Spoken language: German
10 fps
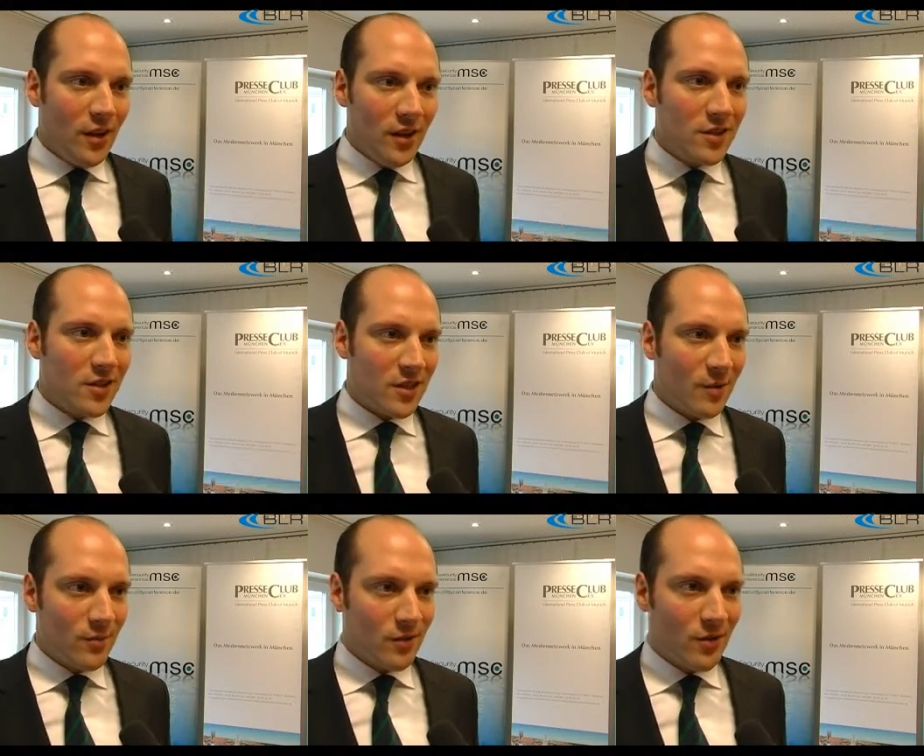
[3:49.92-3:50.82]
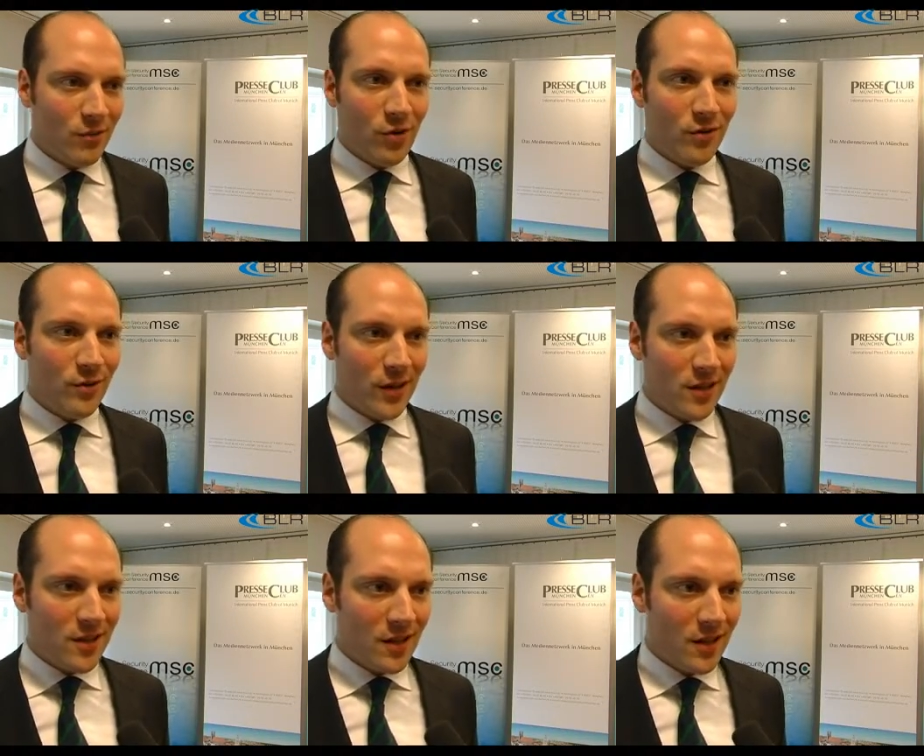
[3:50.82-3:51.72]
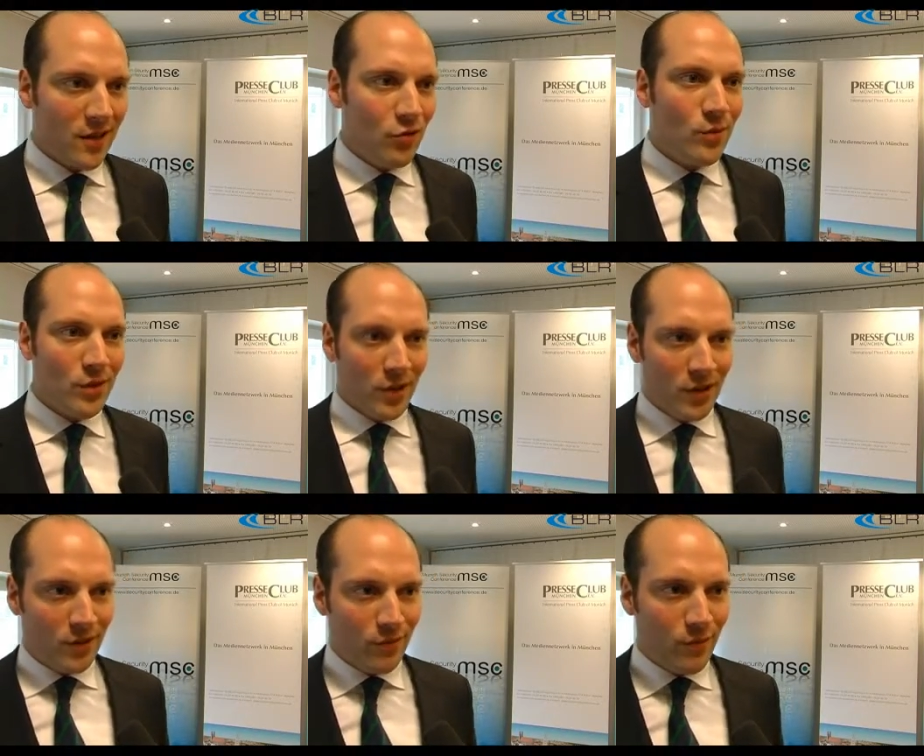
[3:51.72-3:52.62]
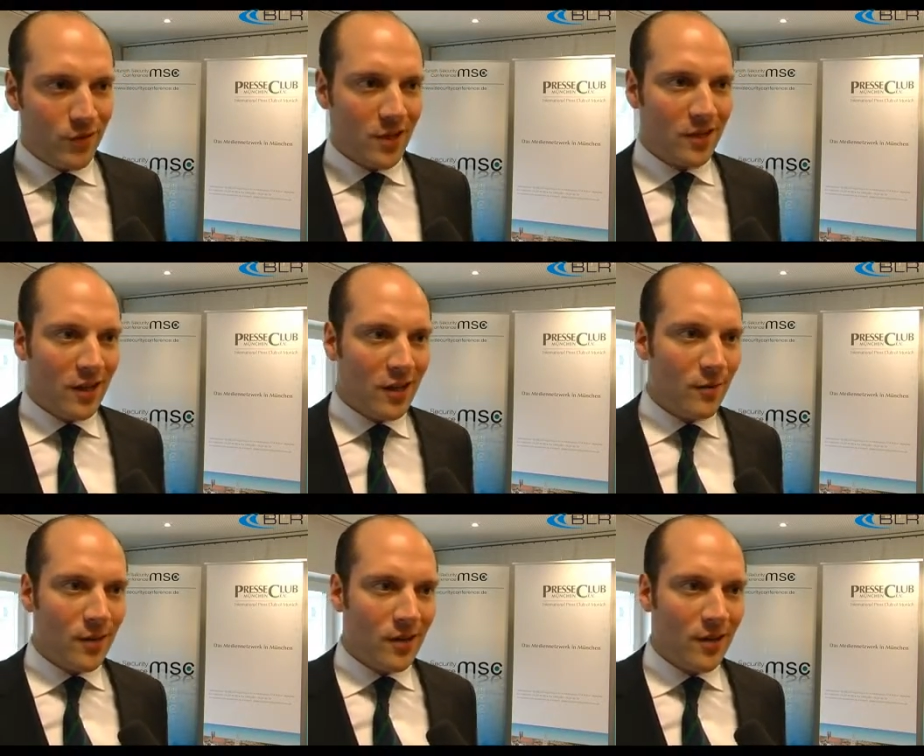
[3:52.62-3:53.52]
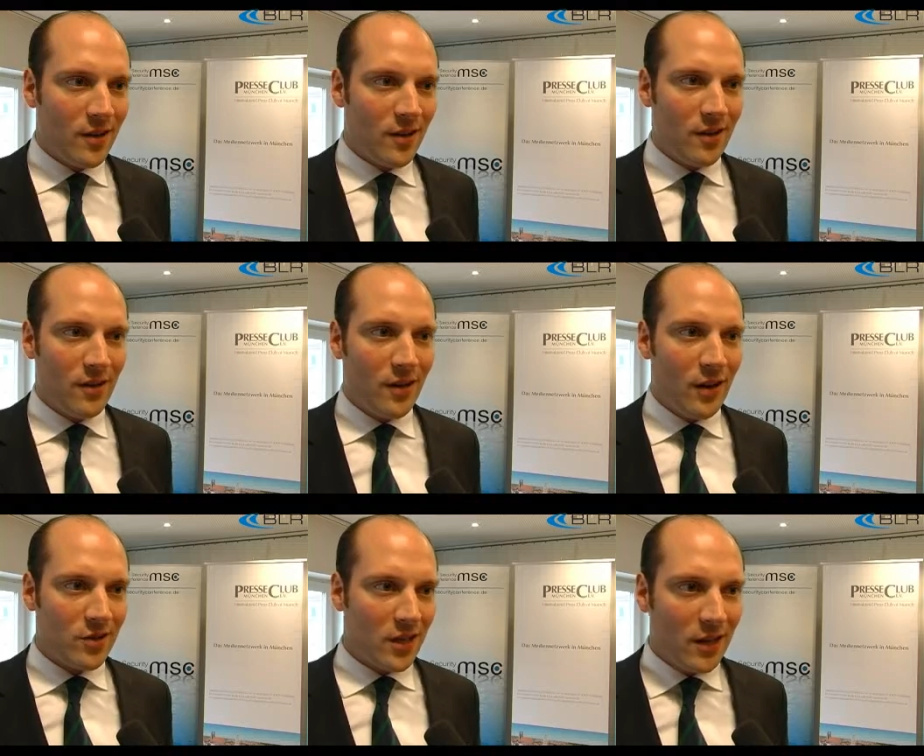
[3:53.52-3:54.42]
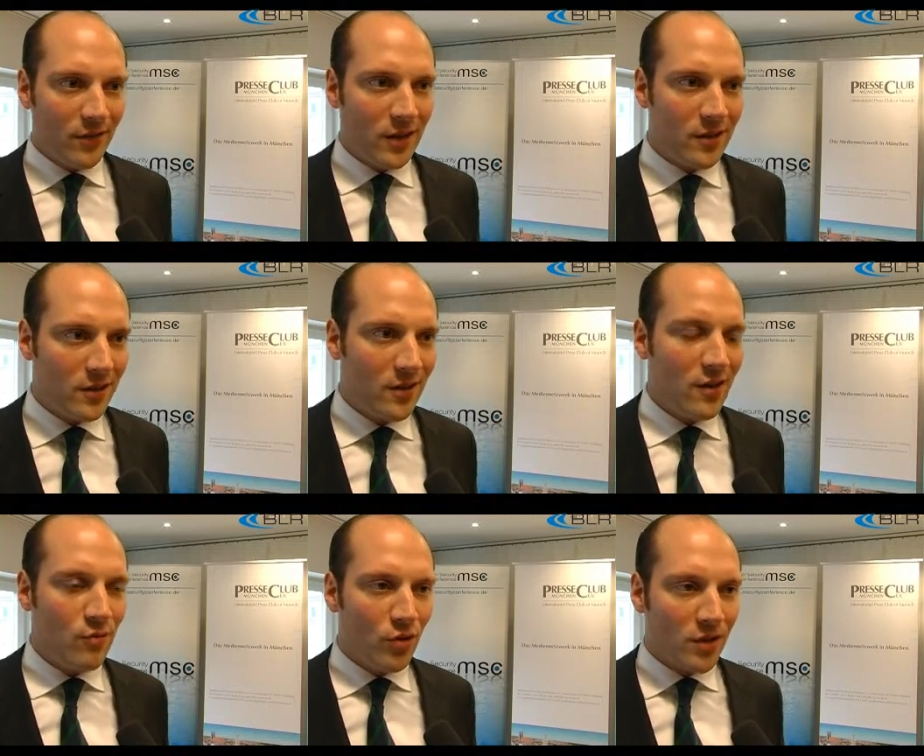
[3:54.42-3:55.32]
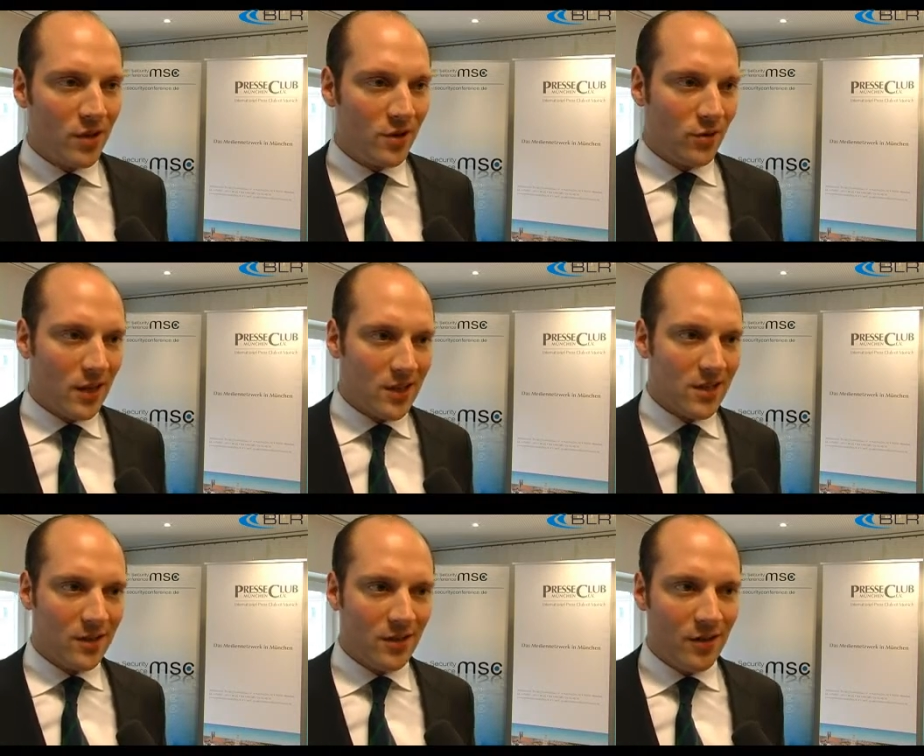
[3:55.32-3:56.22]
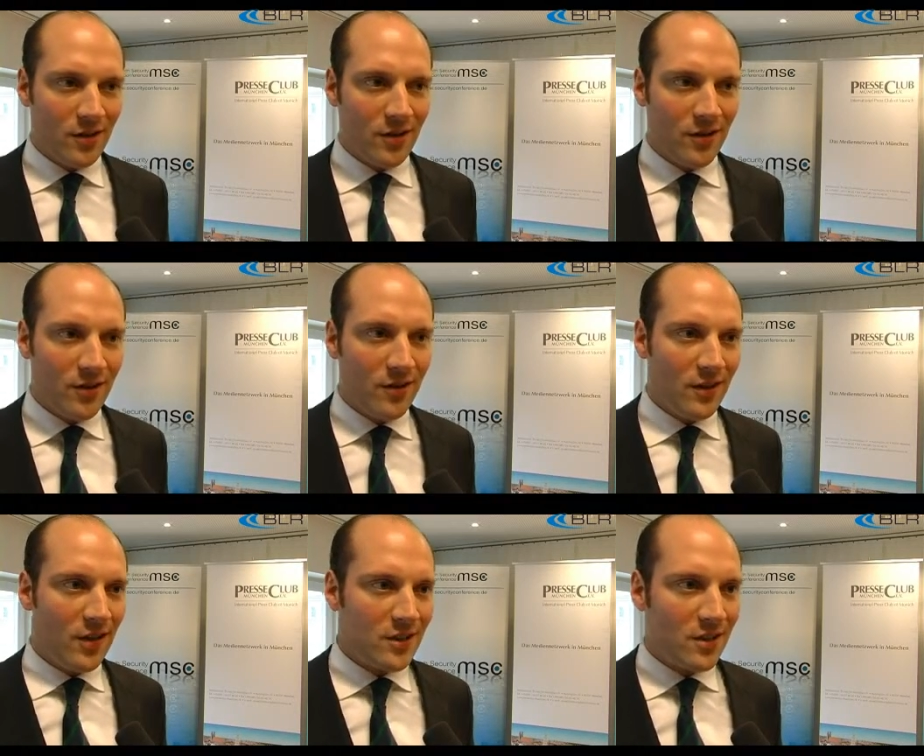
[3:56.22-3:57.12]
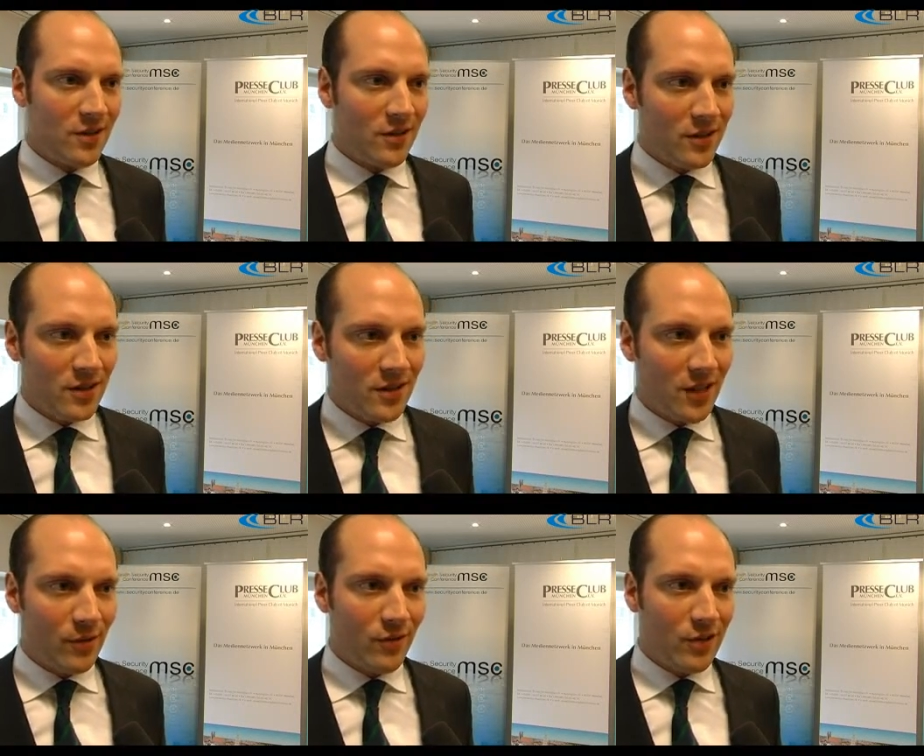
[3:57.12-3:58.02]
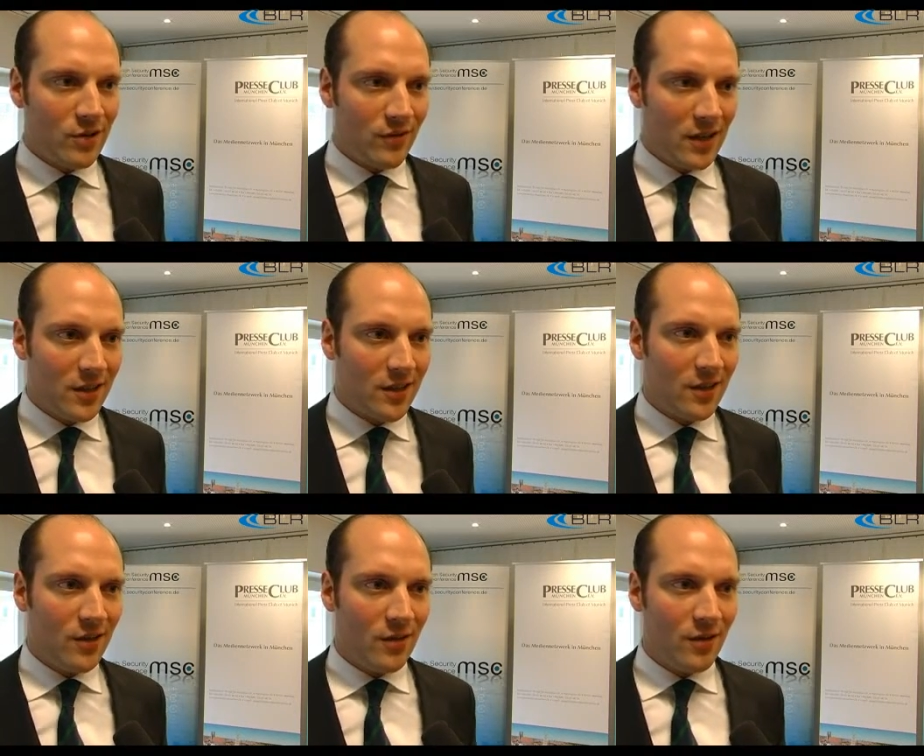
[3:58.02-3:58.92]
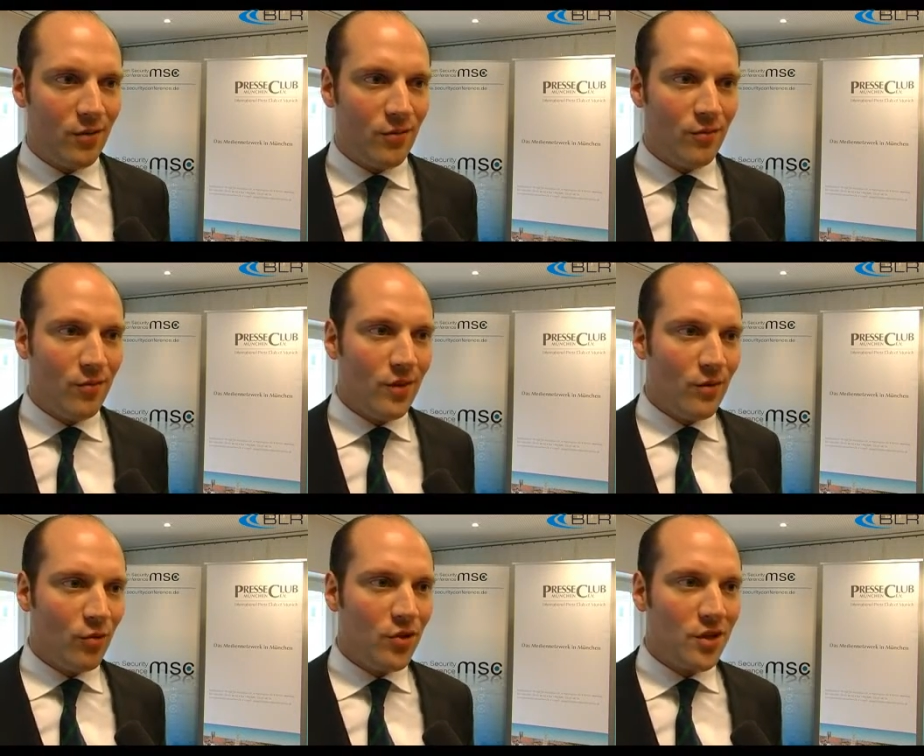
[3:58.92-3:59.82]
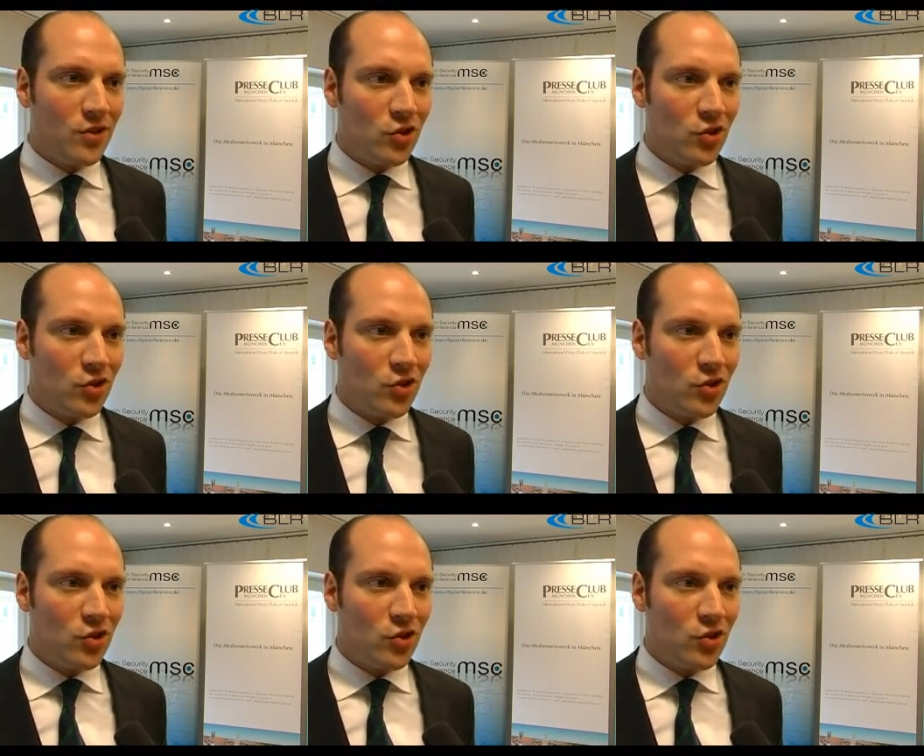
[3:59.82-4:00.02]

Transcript: Insgesamt im Konferenzsaal über 350 Teilnehmer äh, aus aller Welt in München zu Gast. Äh, es ist dieses Jahr mal wieder soweit. Äh, München